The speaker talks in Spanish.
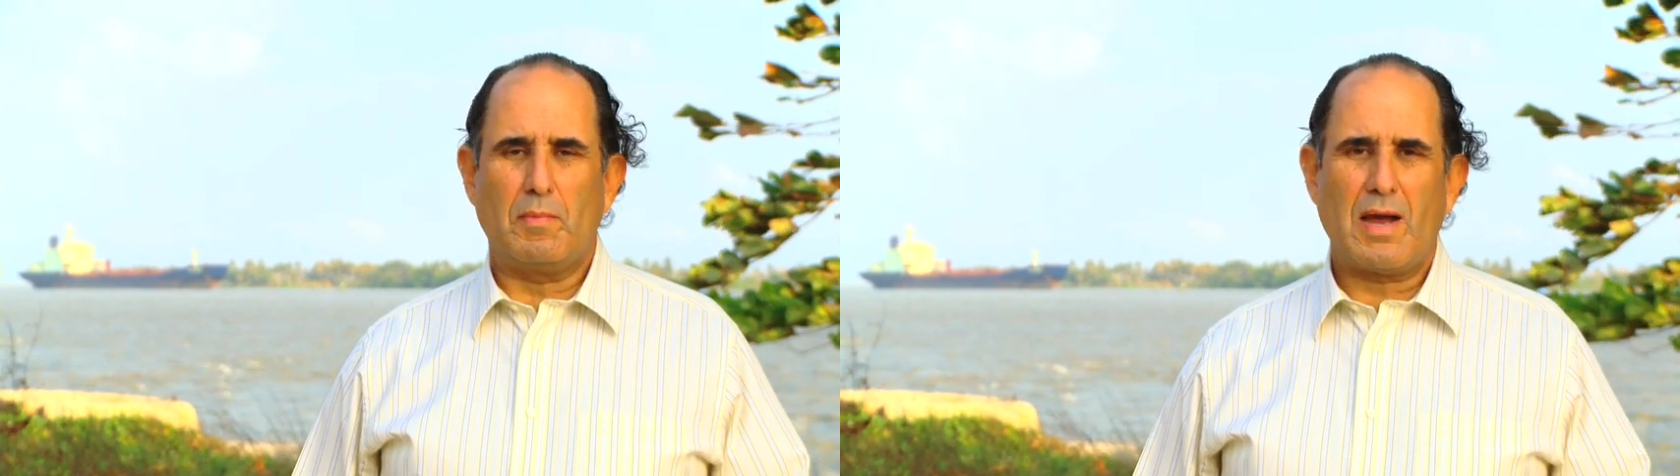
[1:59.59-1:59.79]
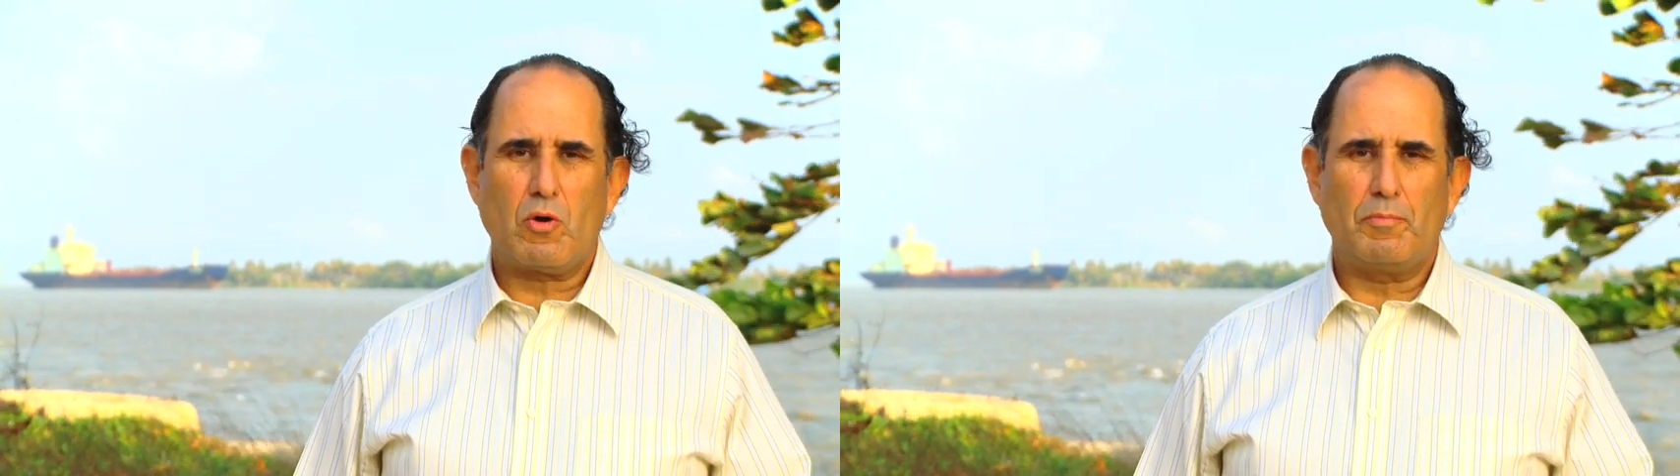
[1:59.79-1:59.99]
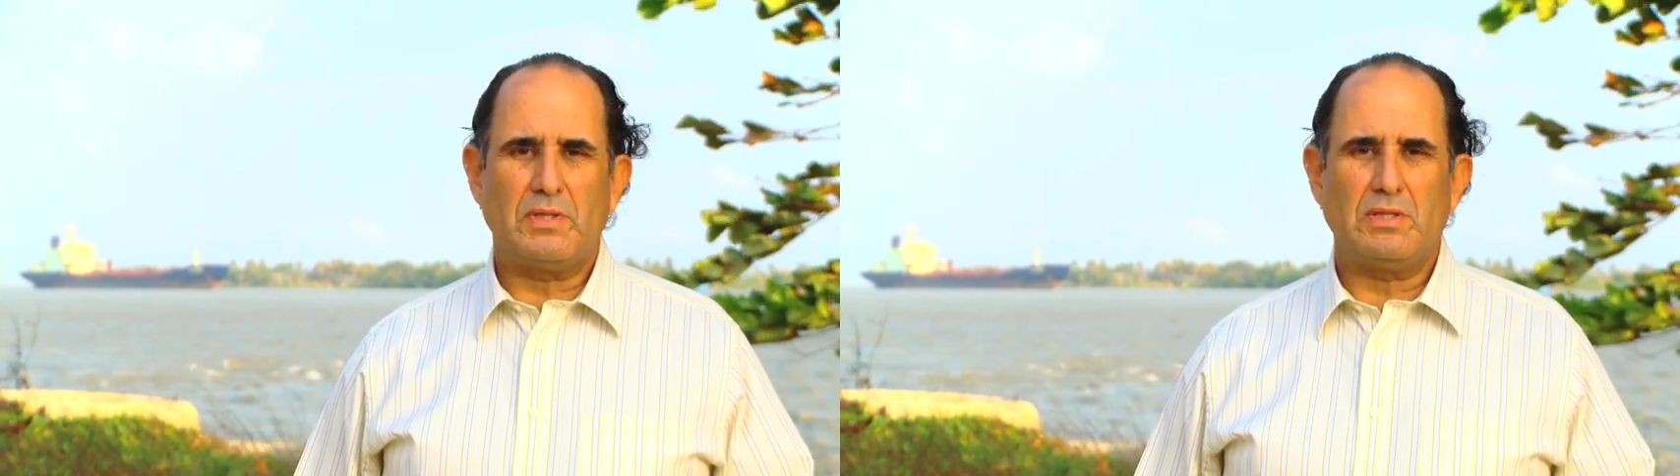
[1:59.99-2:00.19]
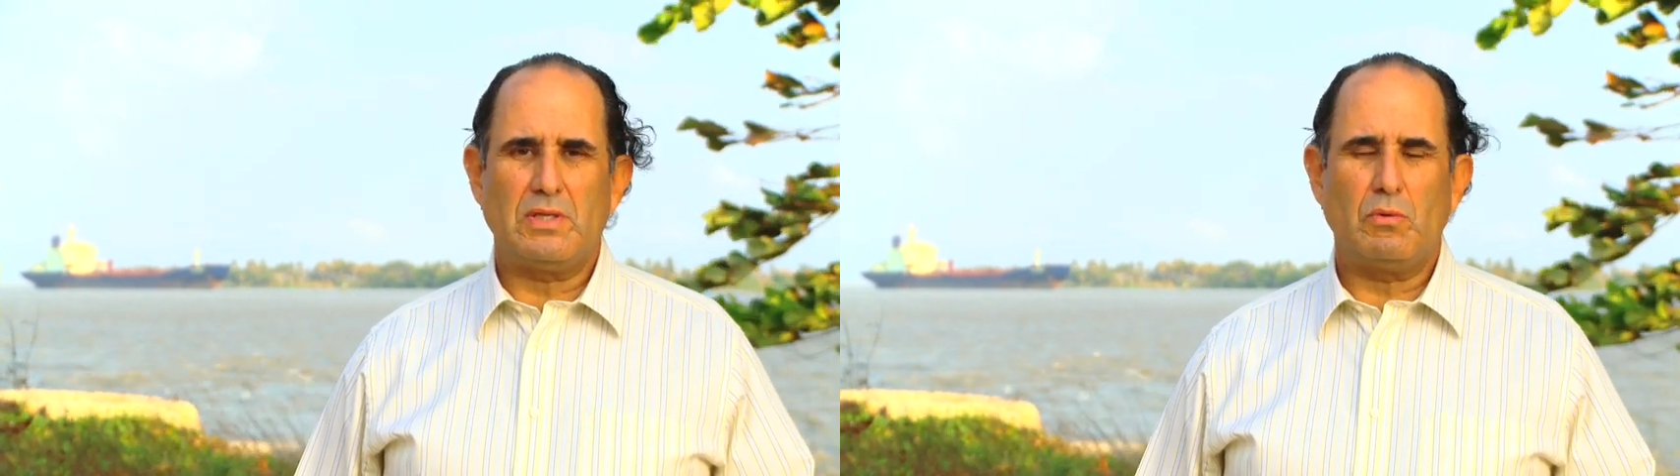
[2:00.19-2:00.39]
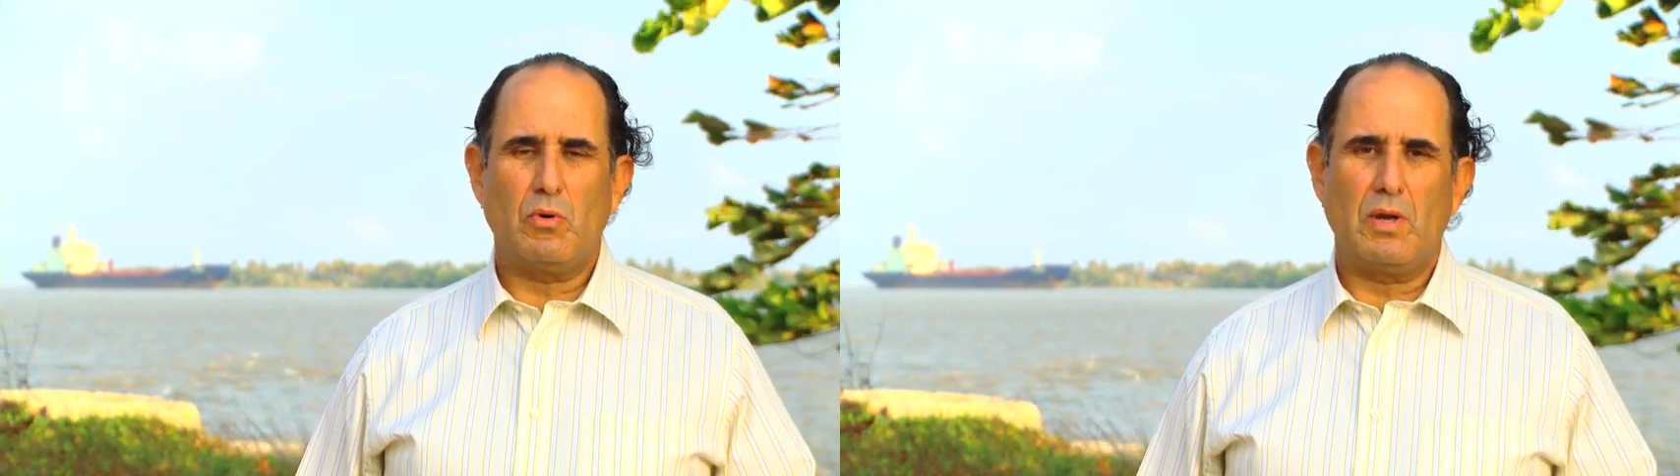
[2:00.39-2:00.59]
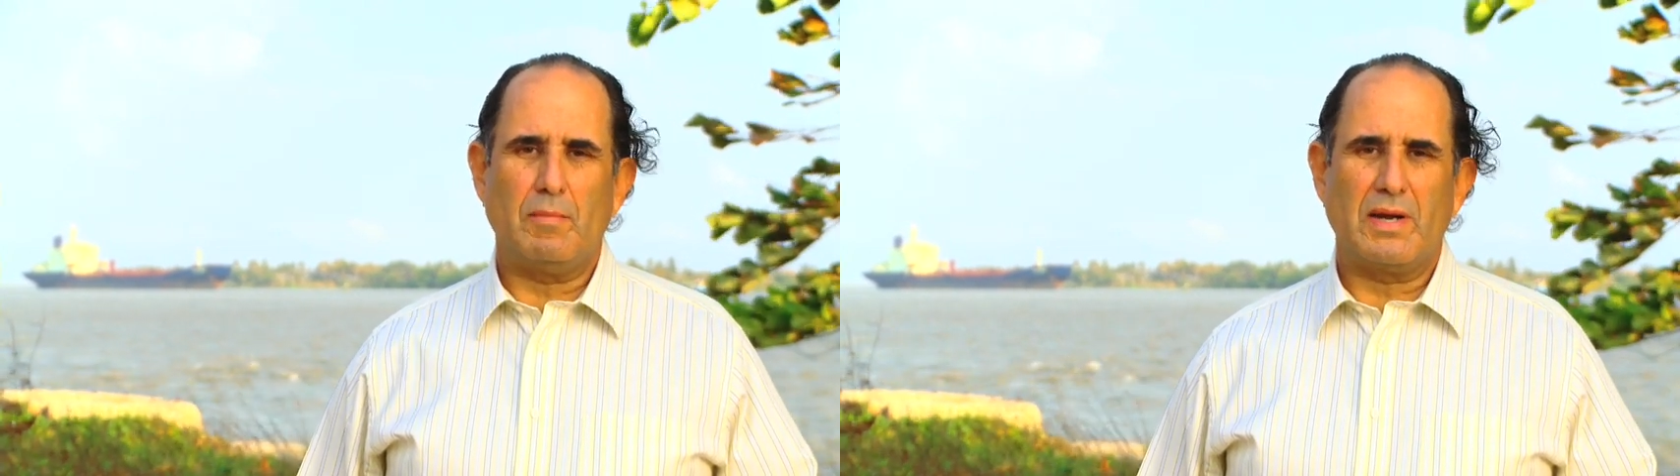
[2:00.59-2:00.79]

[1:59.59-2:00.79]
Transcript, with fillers: más competitivo el